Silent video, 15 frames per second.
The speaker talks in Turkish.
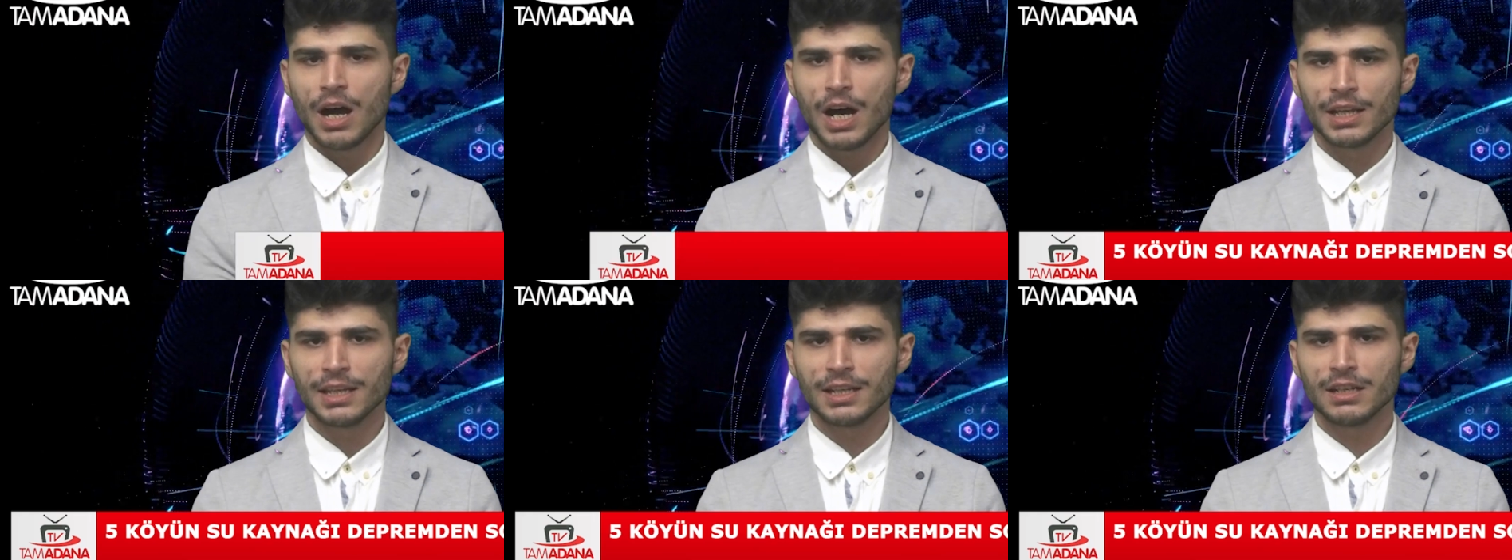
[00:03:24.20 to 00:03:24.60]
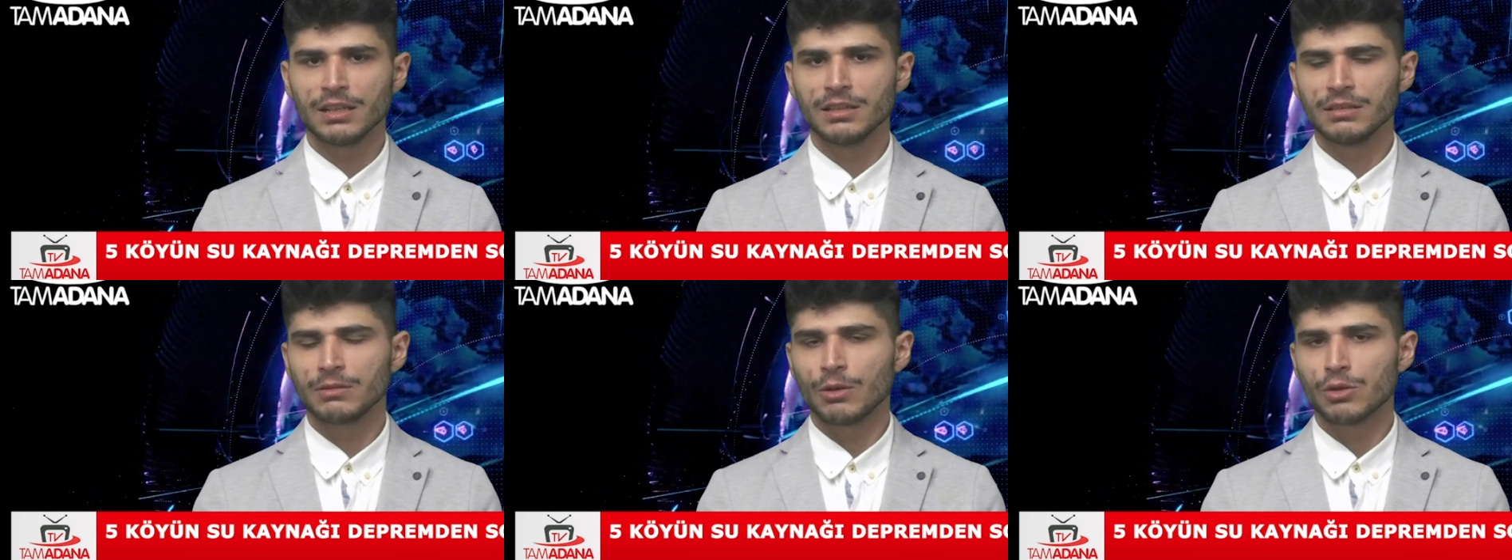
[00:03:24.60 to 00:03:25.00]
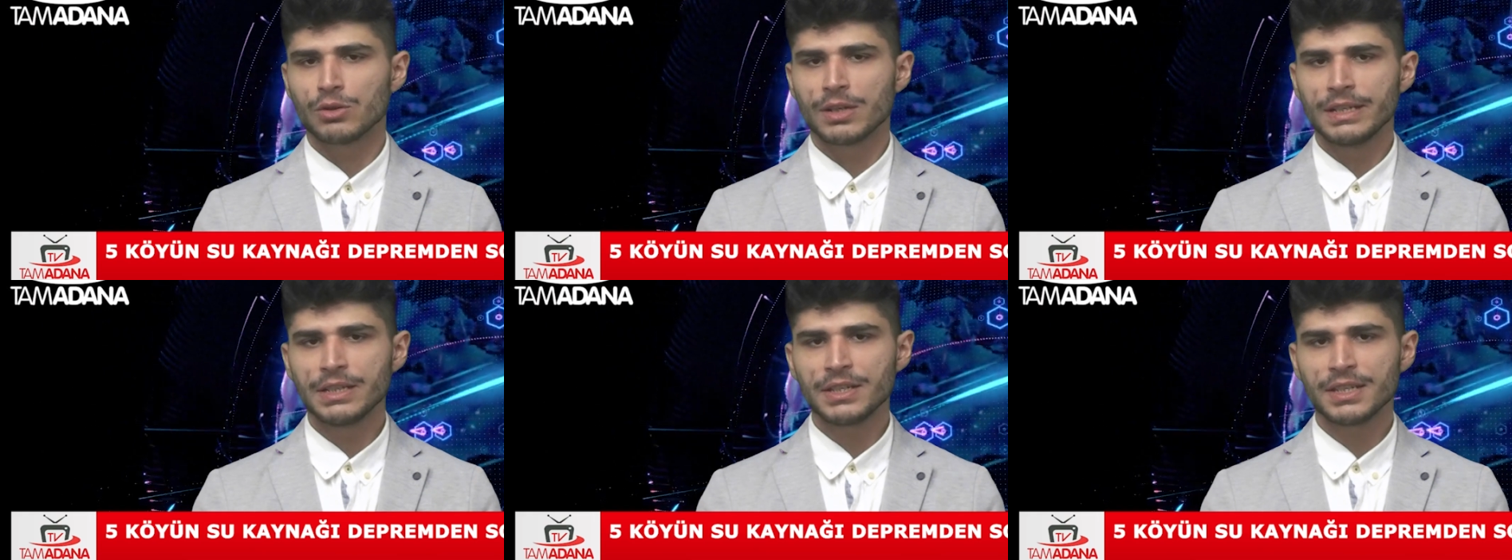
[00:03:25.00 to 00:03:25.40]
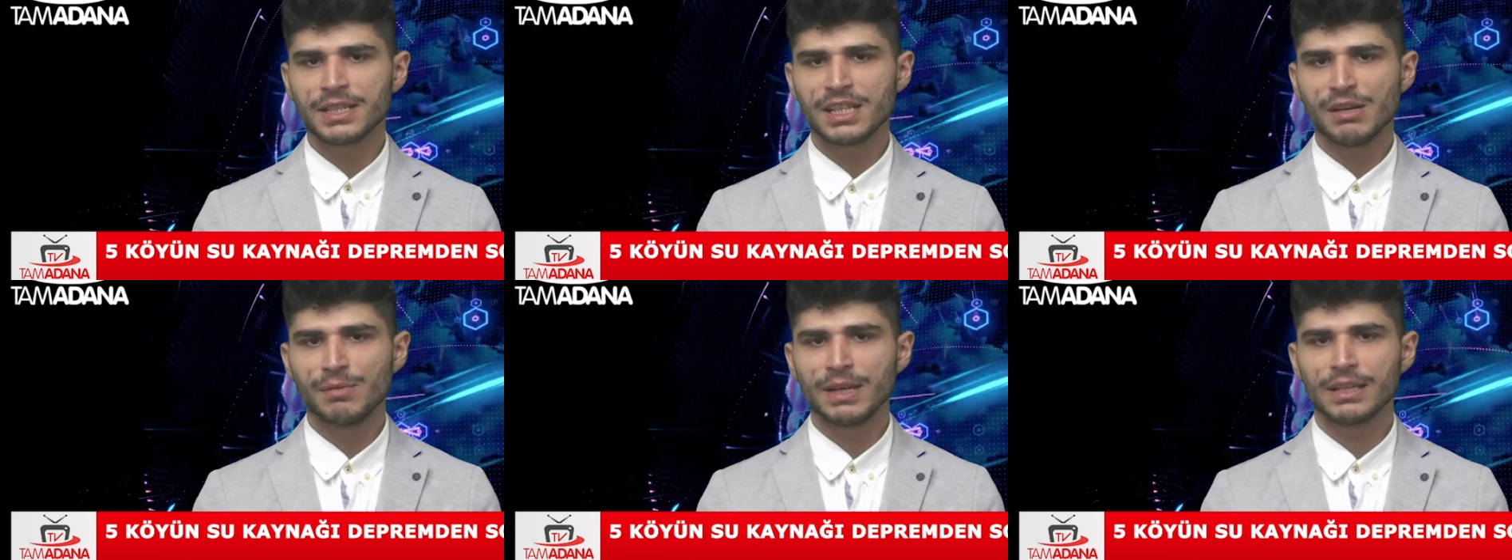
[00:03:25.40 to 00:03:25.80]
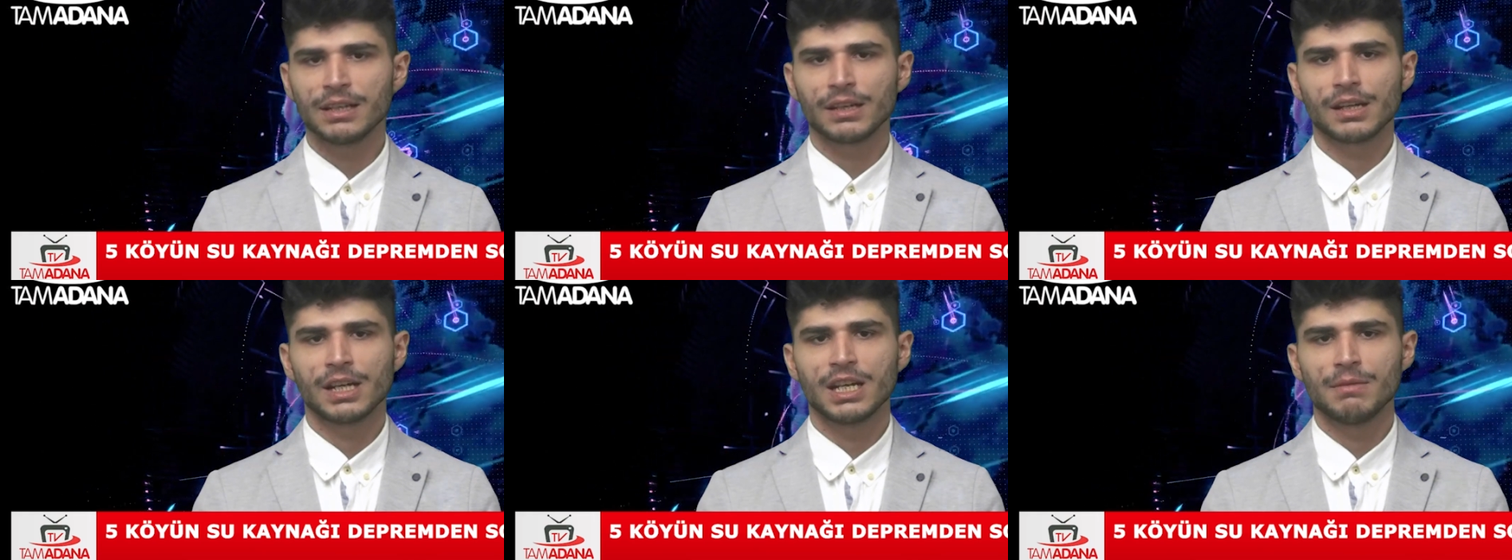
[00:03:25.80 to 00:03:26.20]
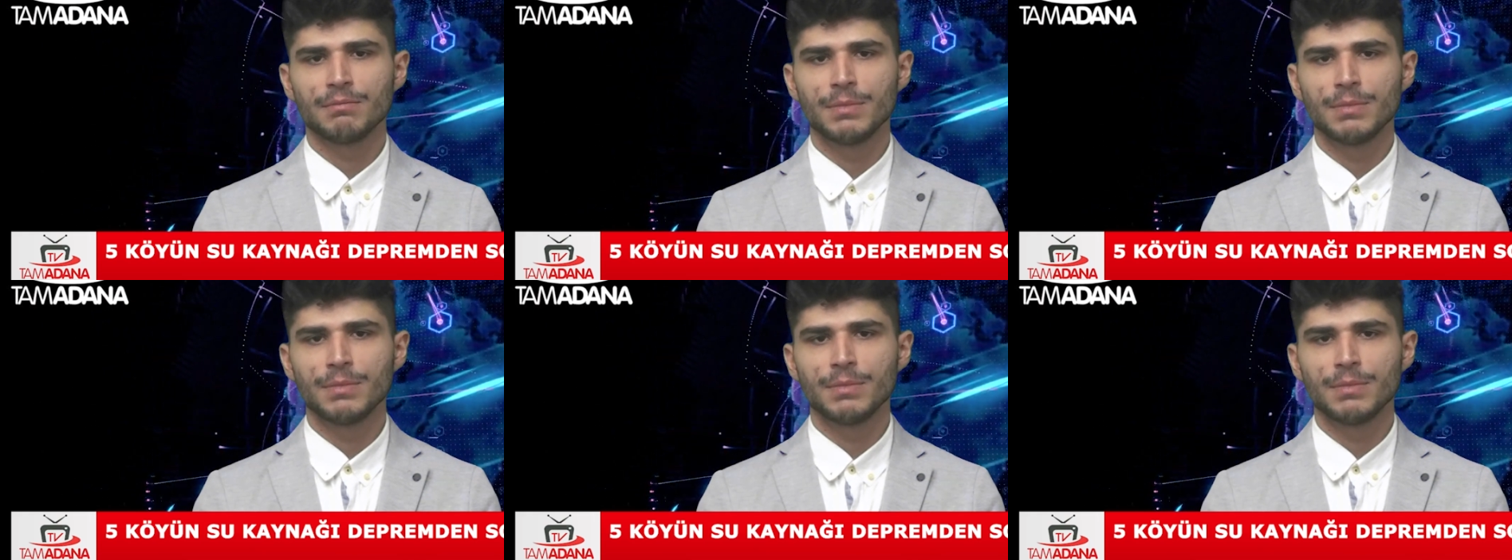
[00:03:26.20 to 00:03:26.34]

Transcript: Adana'nın Kozan ilçesinde meydana gelen